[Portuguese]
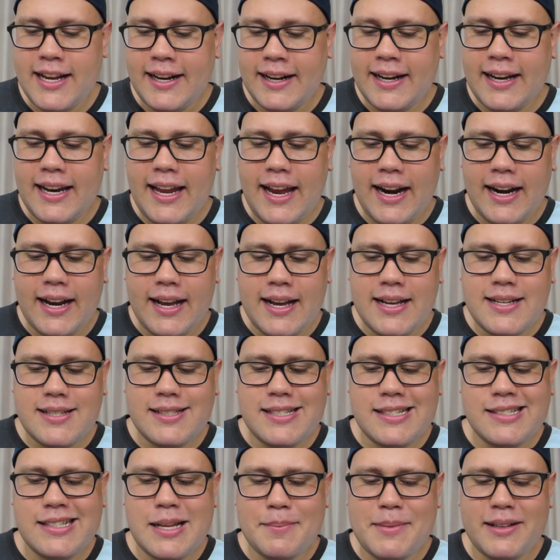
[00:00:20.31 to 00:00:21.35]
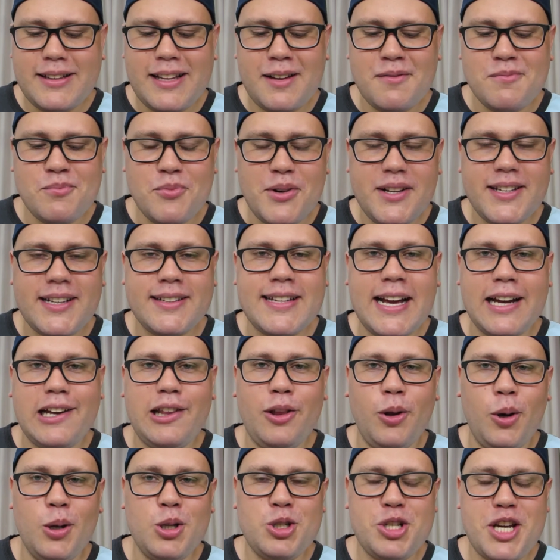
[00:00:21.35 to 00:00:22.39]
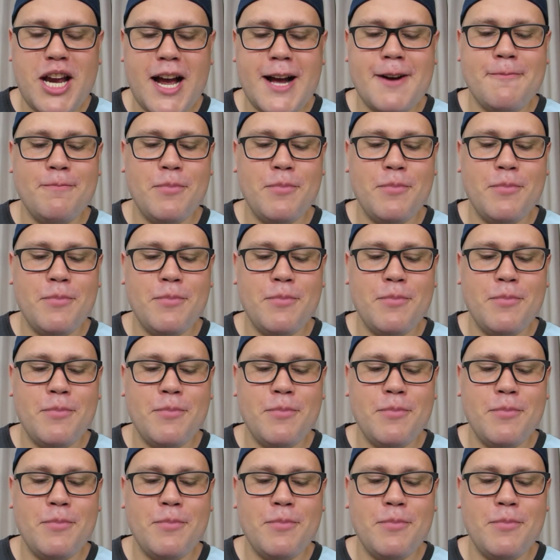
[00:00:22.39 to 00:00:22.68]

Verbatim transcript: Galera, esse sistema tem muita tecnologia,